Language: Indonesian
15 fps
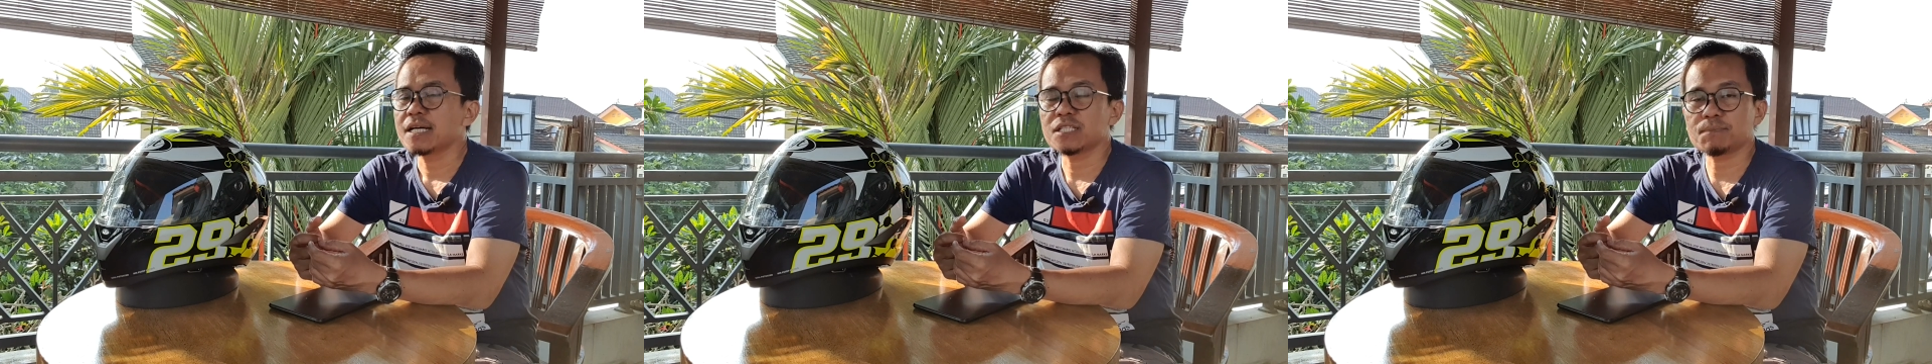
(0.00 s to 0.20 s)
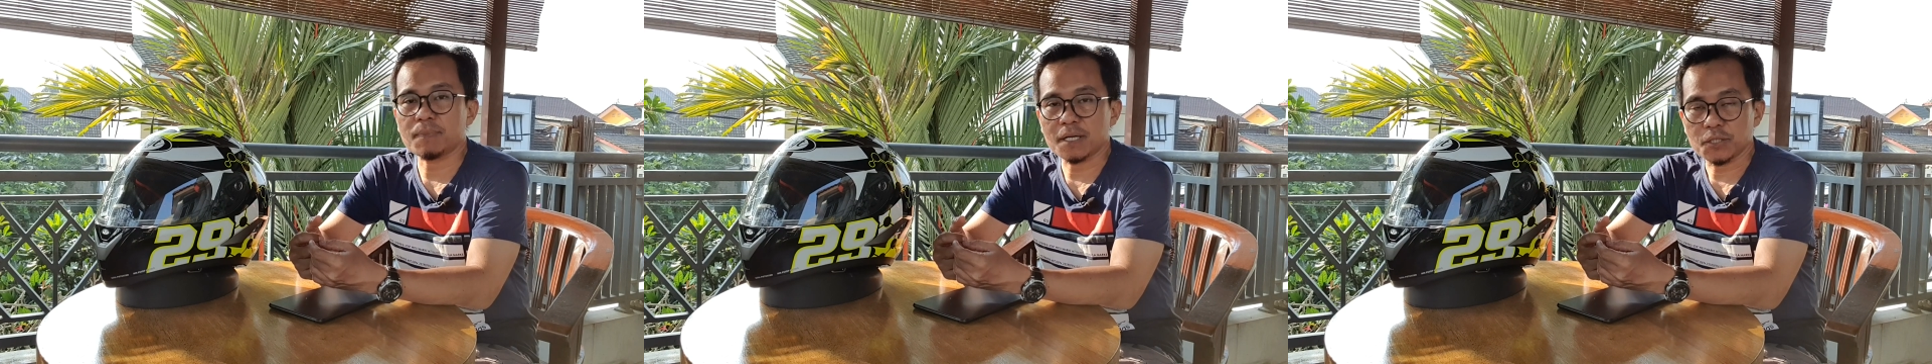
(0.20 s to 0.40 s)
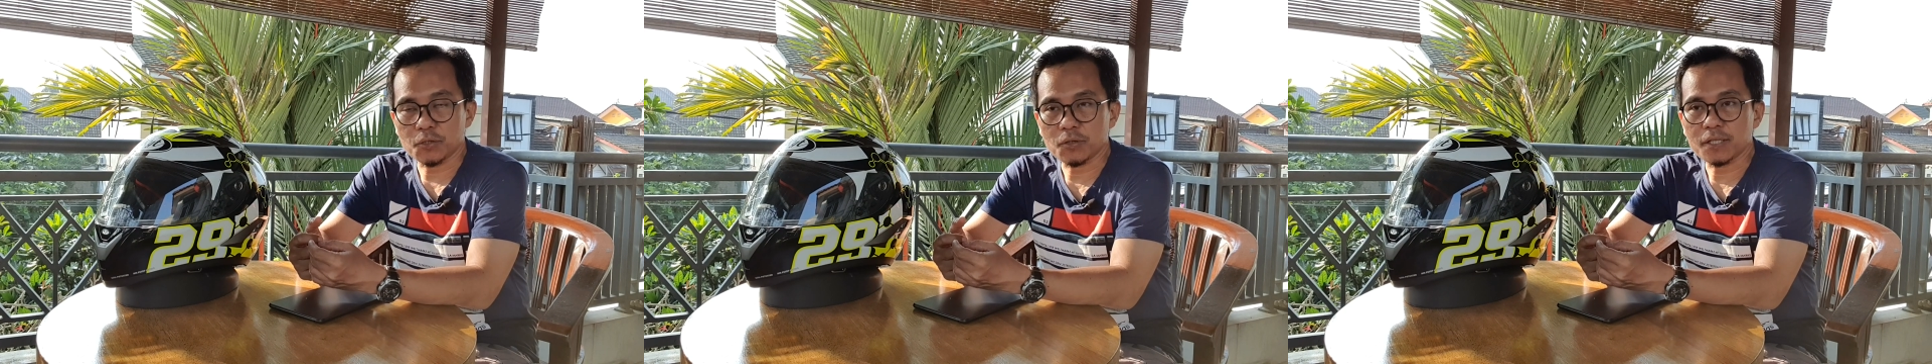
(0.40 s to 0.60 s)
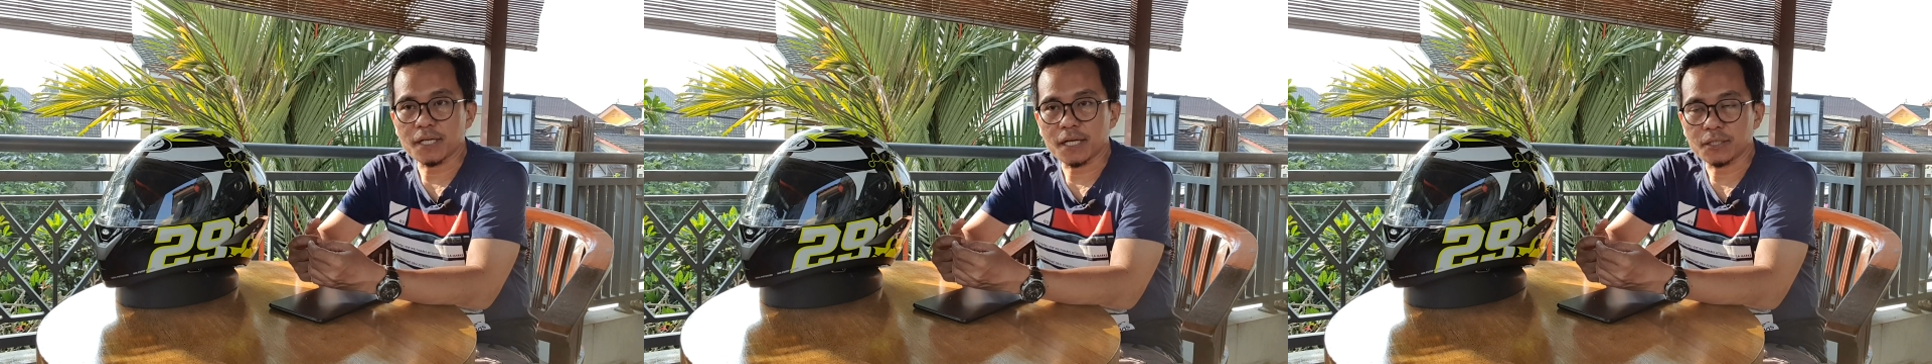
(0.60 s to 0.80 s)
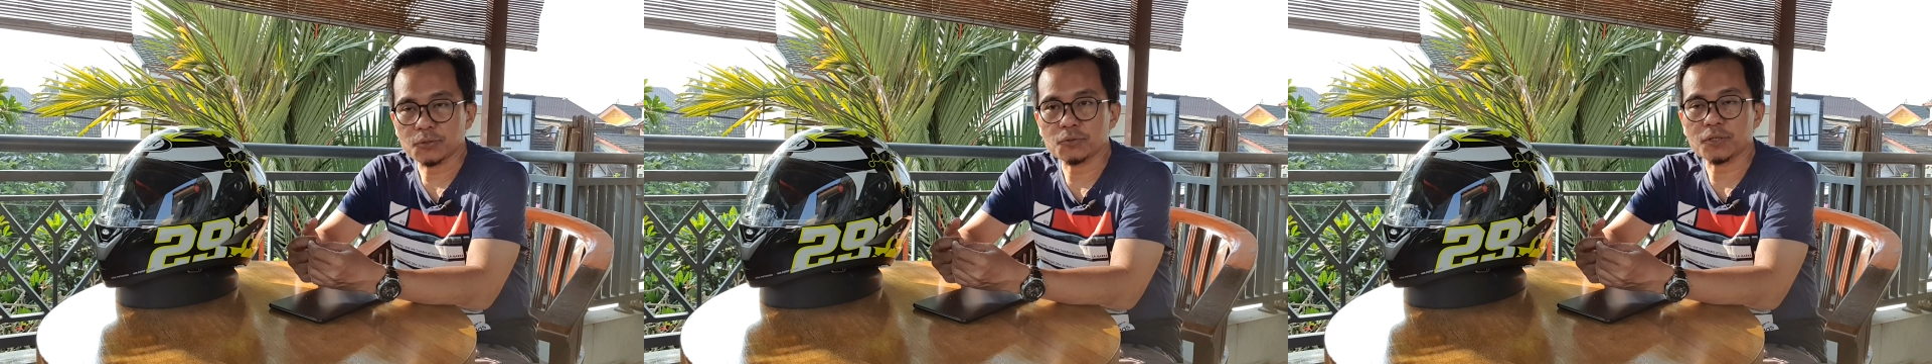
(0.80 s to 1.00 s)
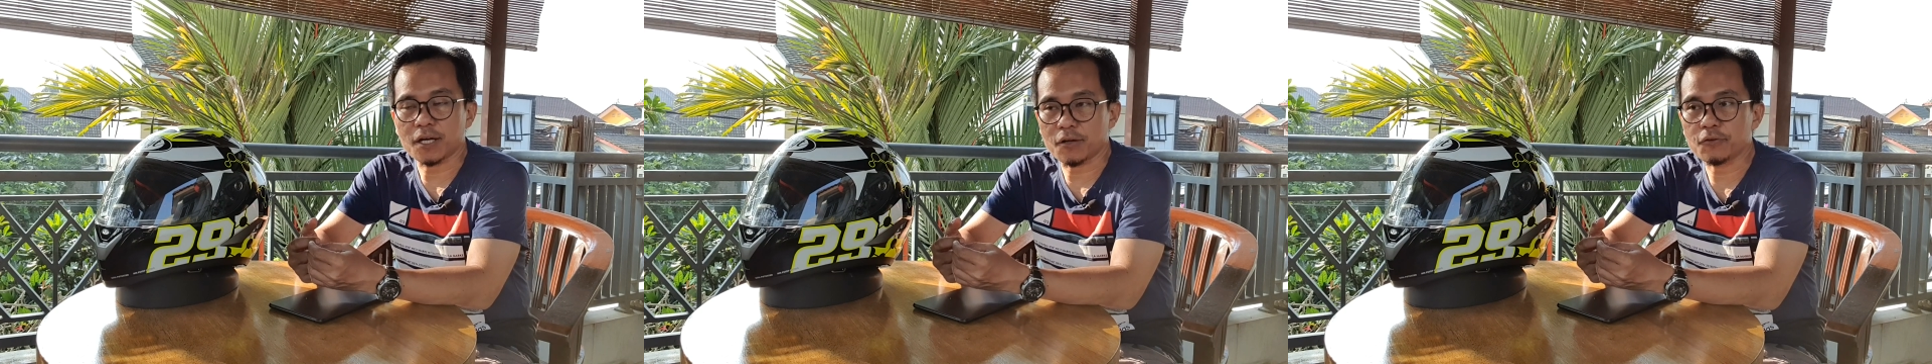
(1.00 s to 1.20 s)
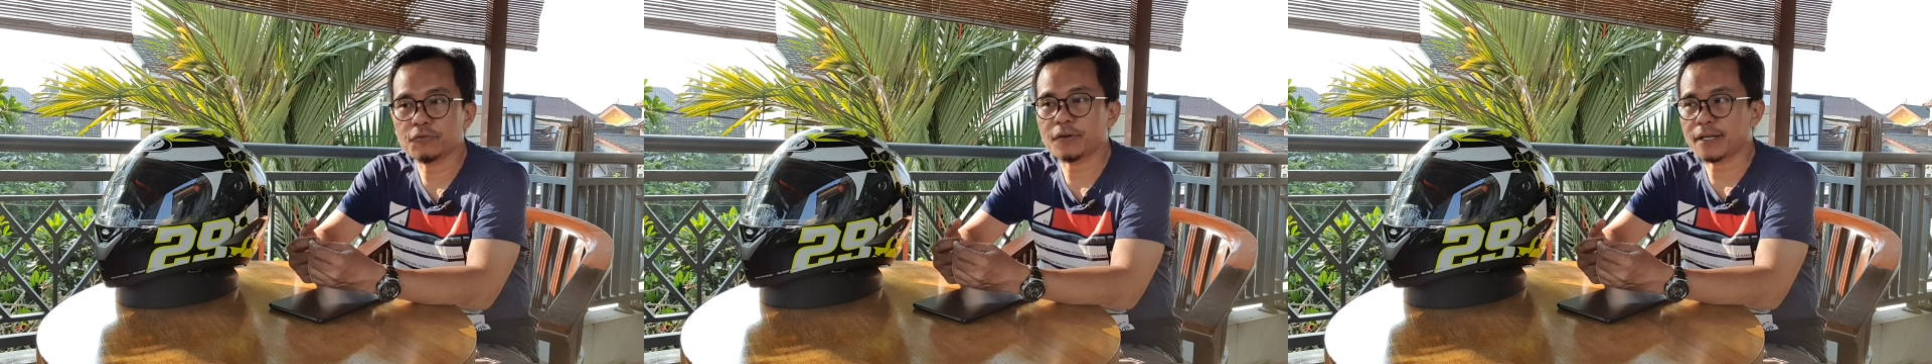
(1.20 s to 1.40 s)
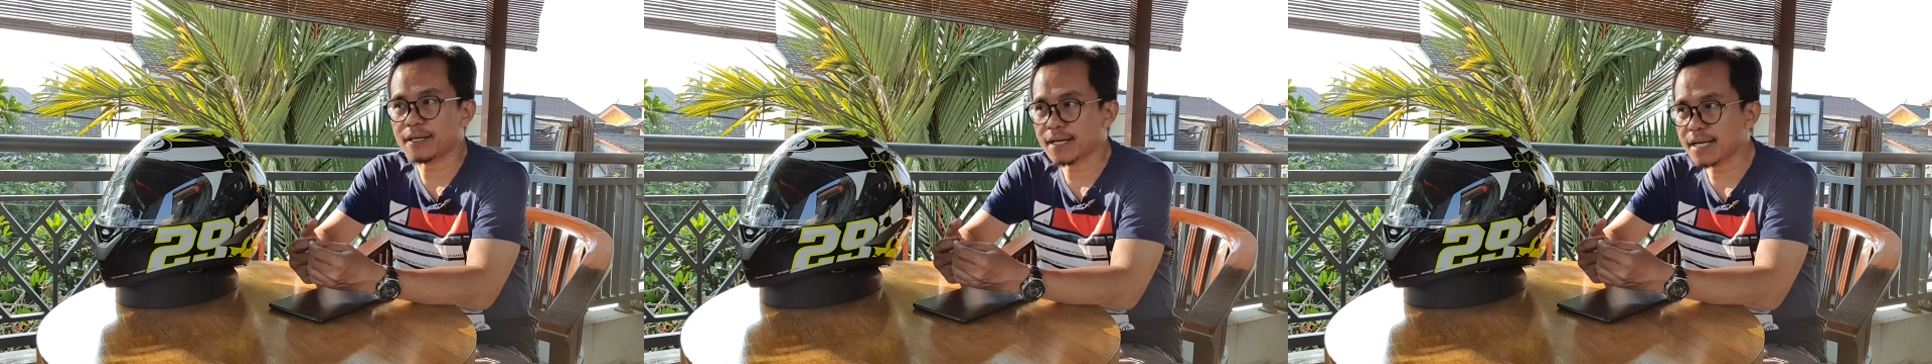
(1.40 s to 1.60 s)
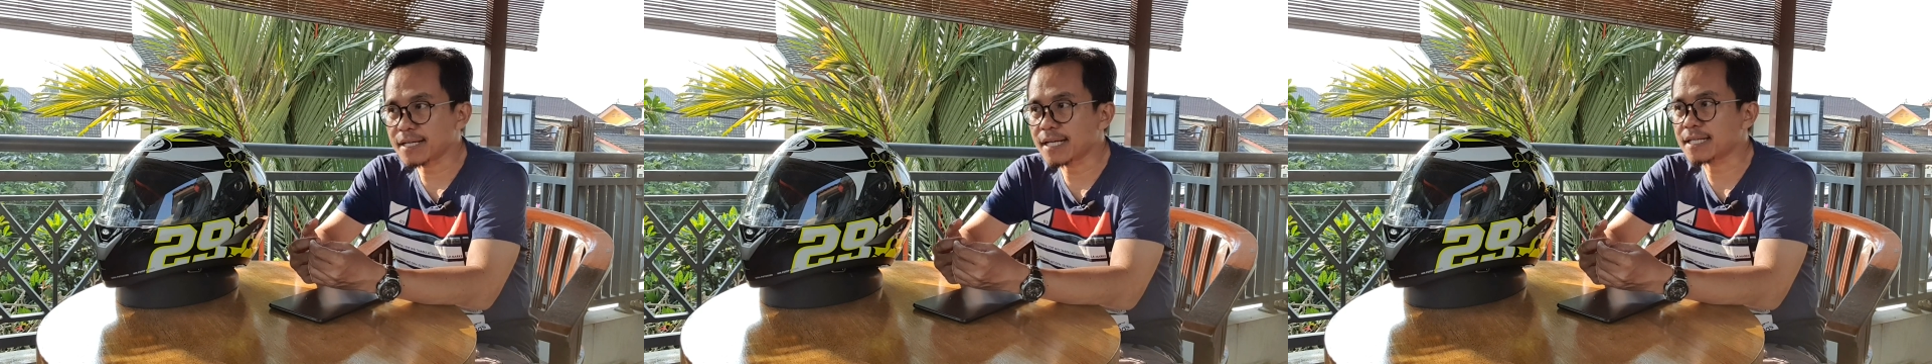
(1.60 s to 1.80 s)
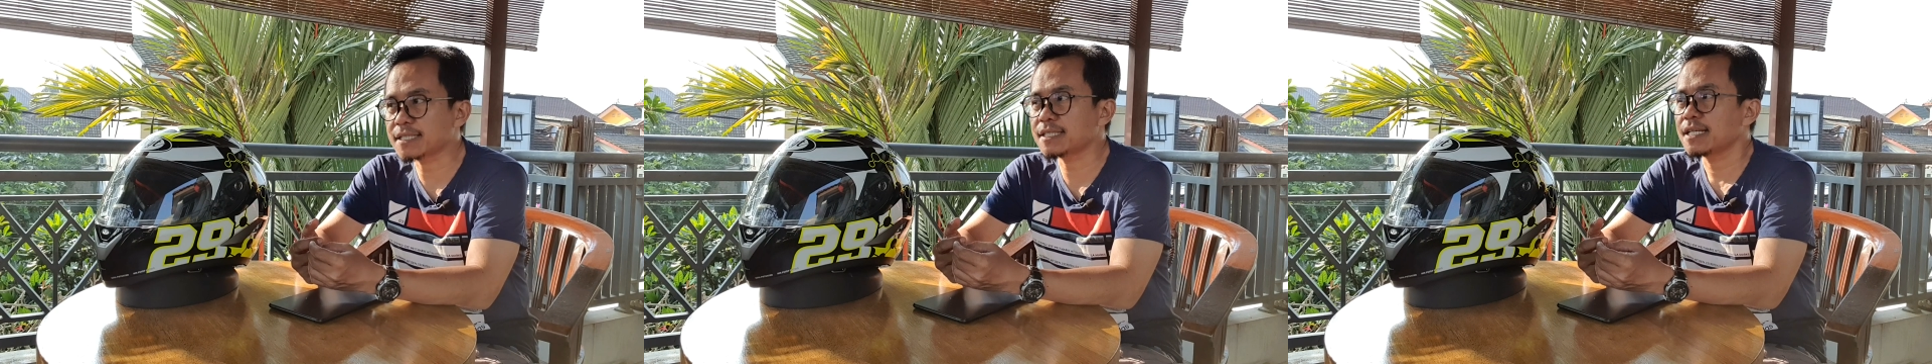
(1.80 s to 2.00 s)
Spanyol yaitu Raul
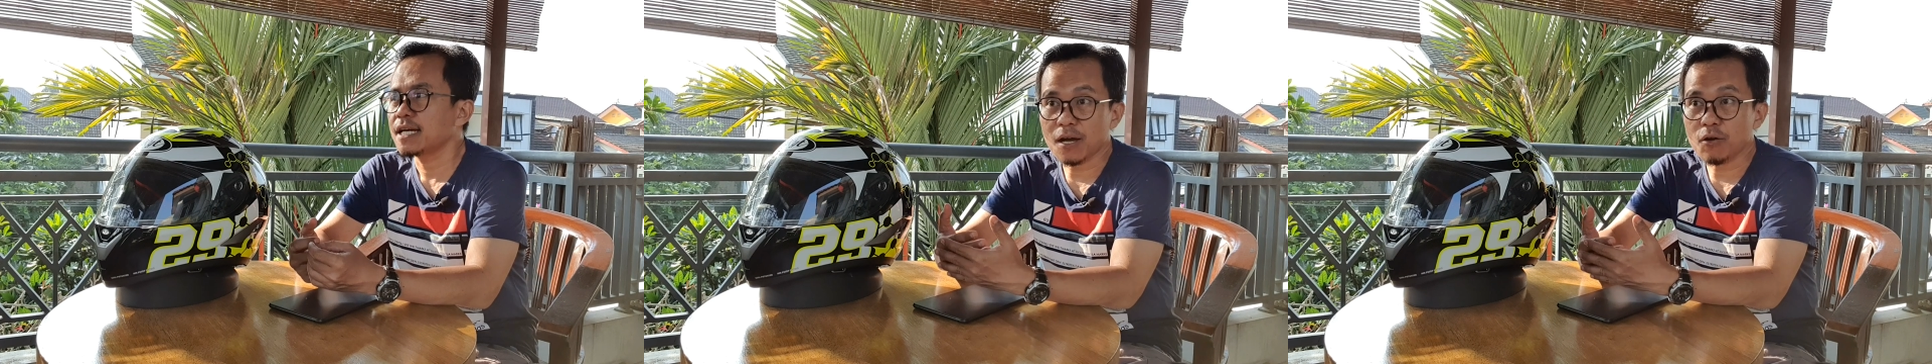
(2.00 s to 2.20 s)
Fernandez.